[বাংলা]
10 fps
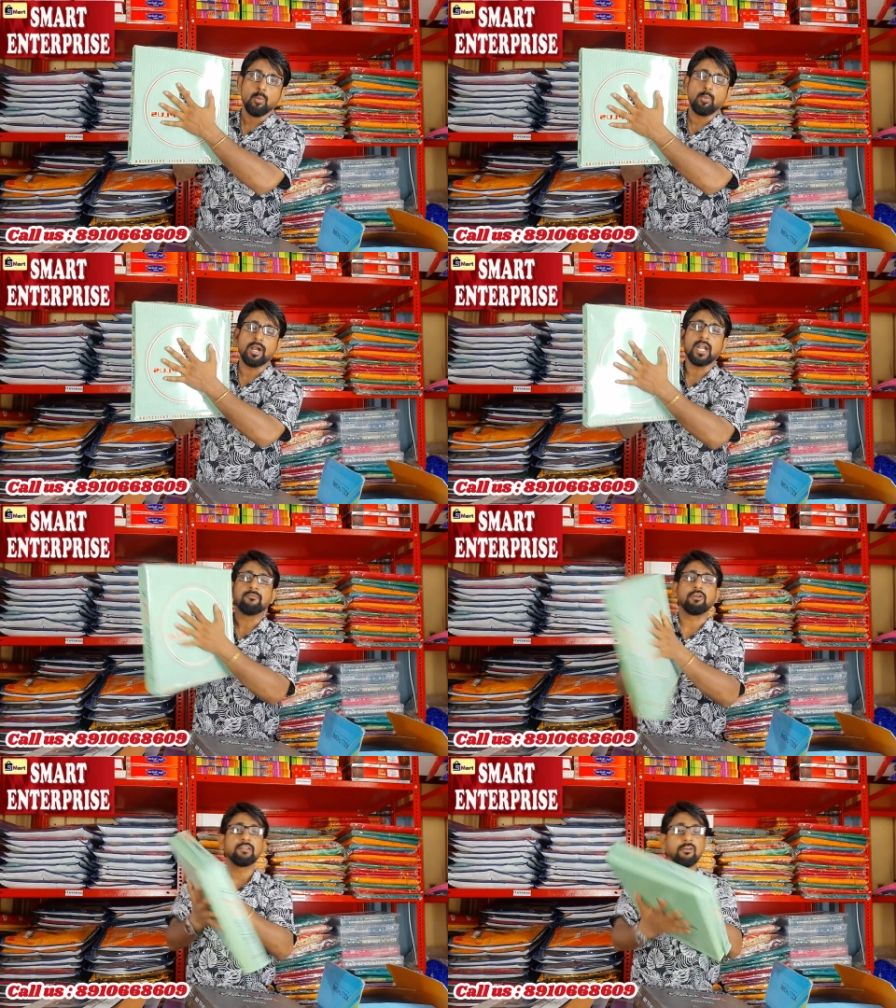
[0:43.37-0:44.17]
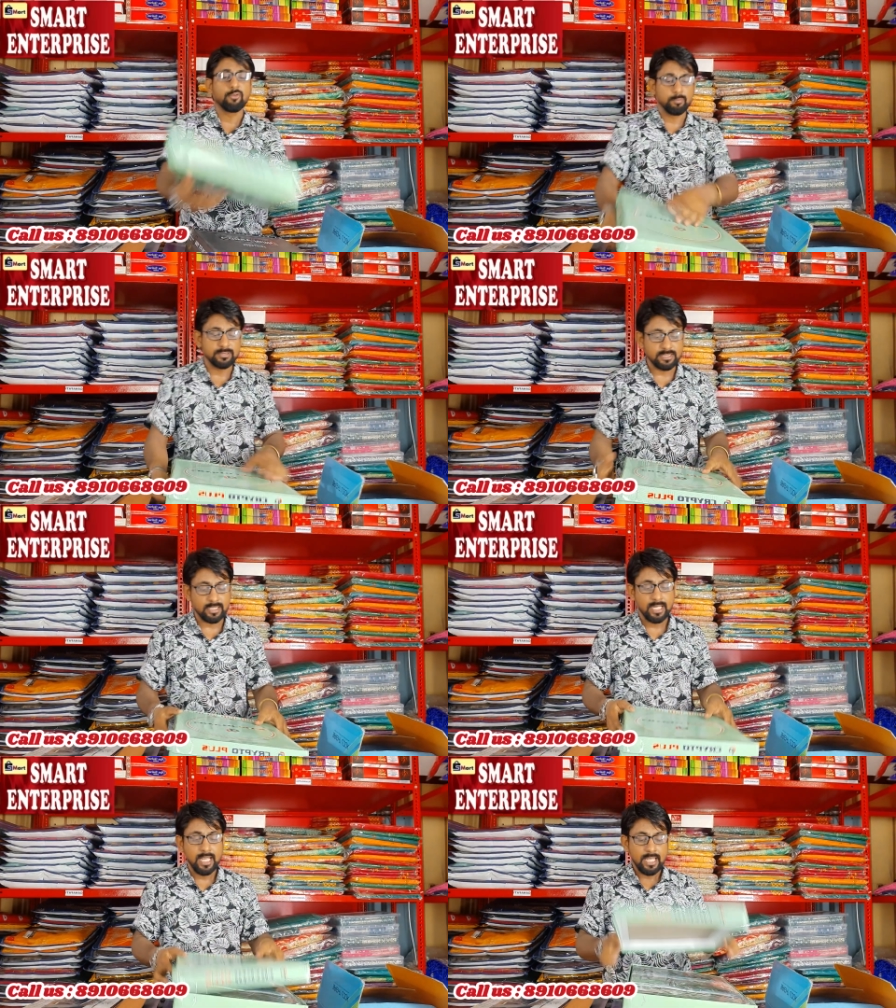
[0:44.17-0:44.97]
ওয়ান হান্ড্রেড ফর্টি ফাইভ
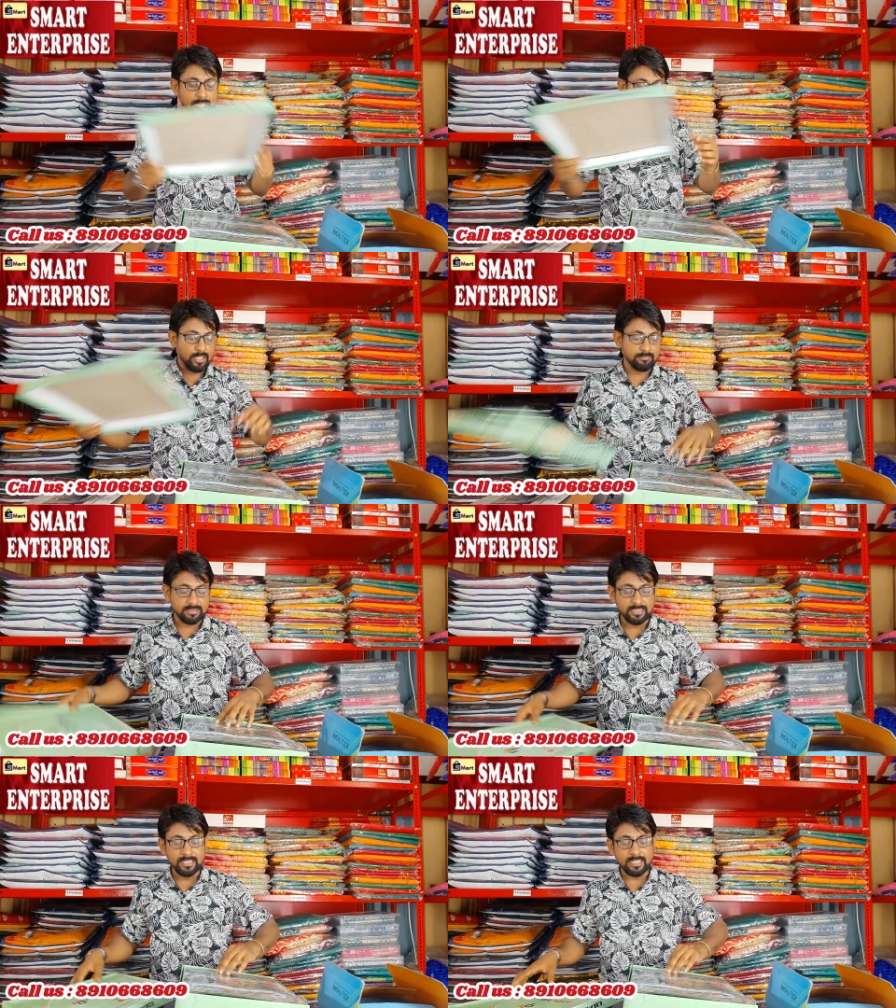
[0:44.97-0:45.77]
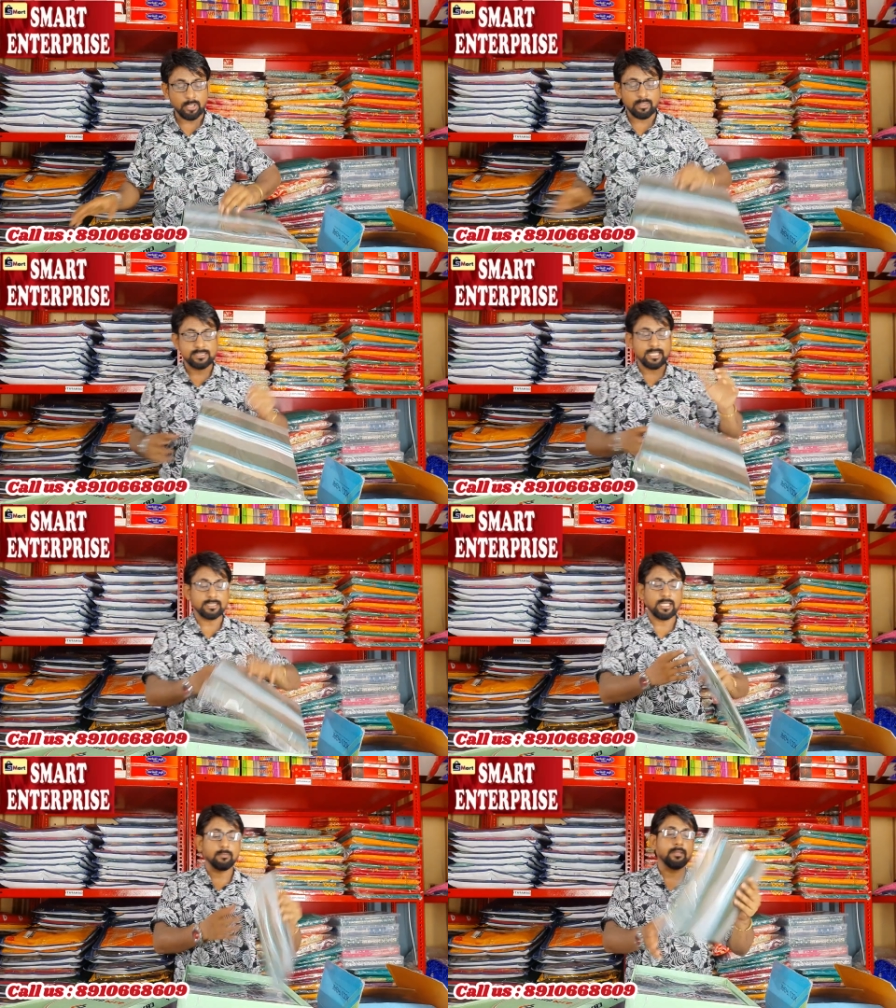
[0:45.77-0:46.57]
রুপিসের এরকম তিনটে করে সেট
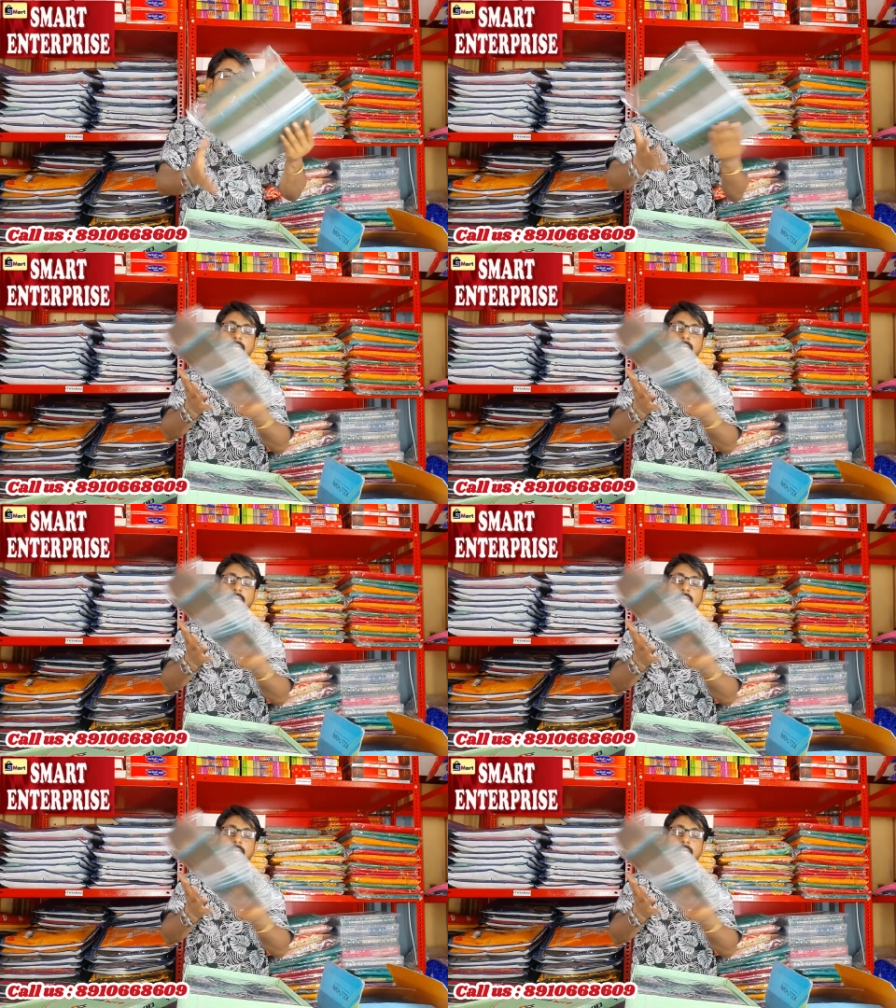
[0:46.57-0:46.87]
থাকবে